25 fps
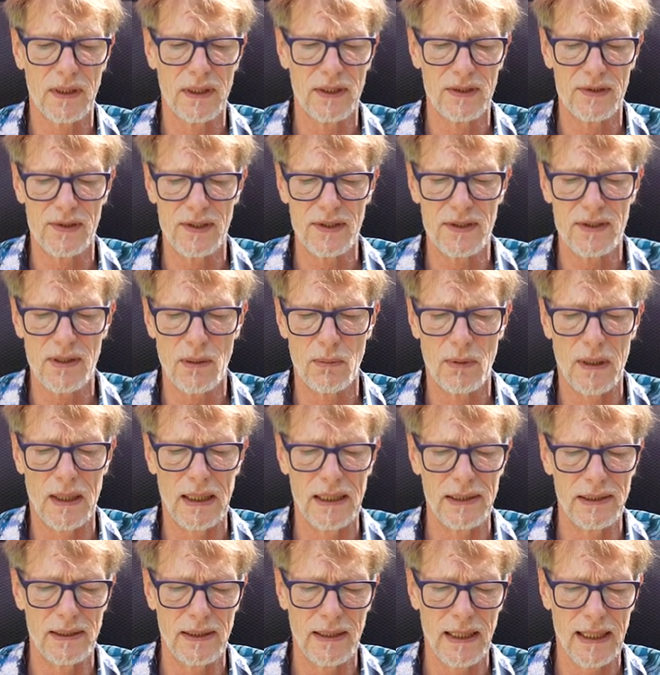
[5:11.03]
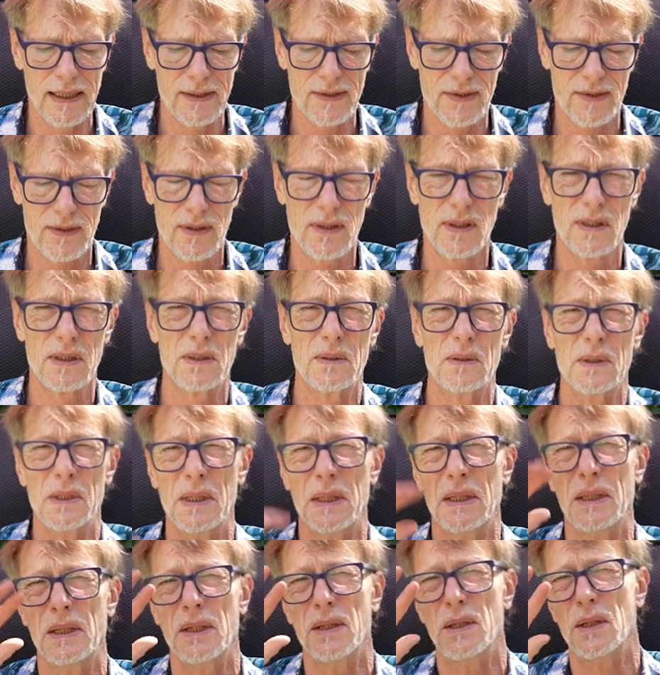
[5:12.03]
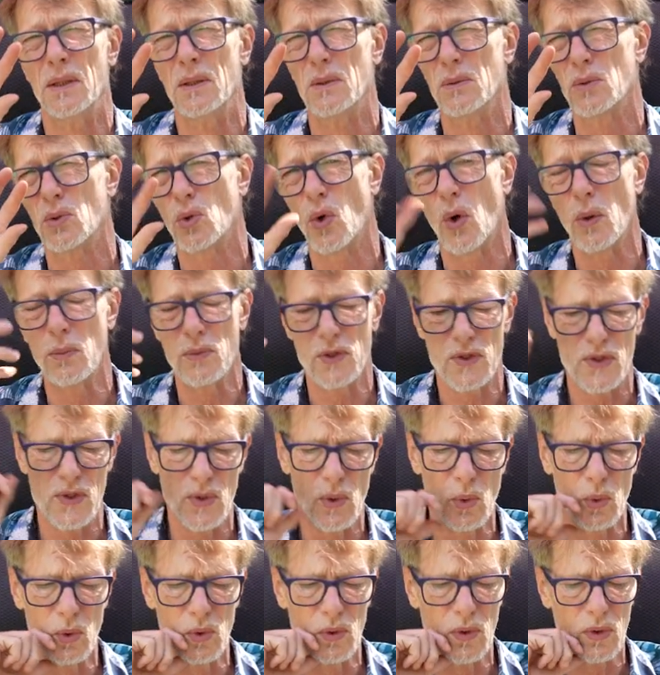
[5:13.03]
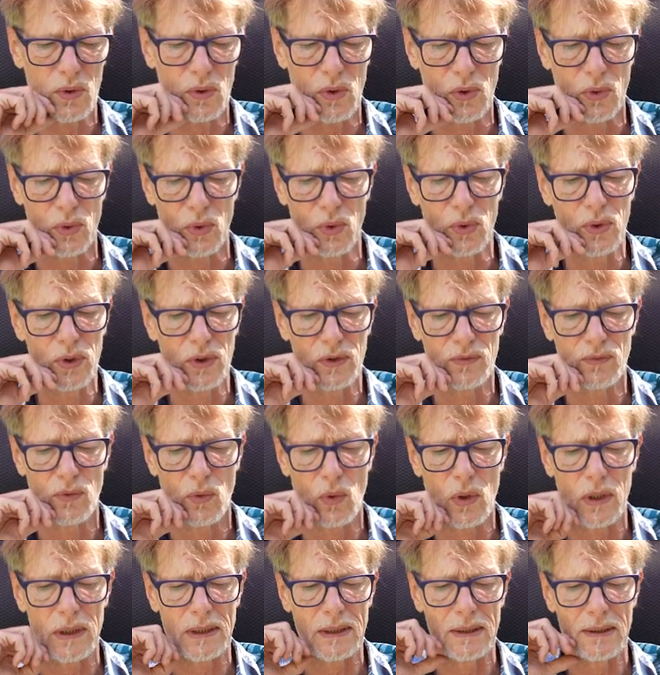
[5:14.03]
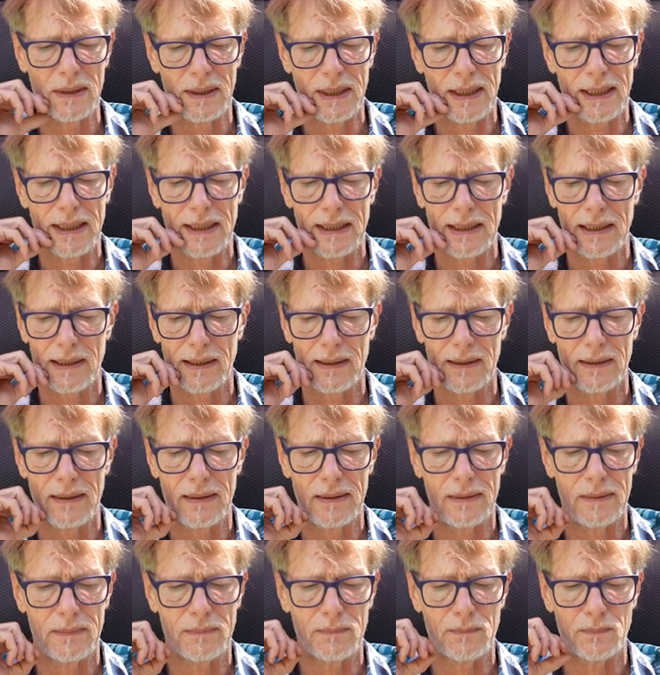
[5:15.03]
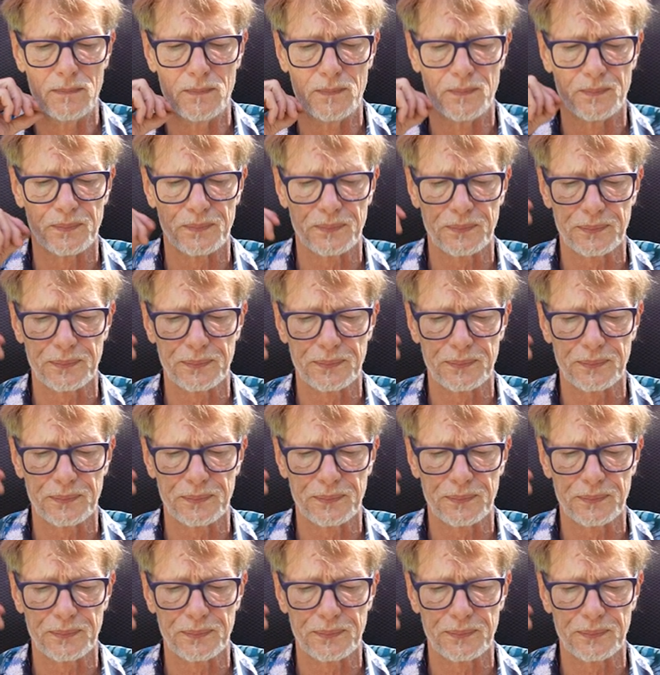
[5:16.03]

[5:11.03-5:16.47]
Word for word: Es ist aber eine extra Kommission noch gegründet worden, ähm,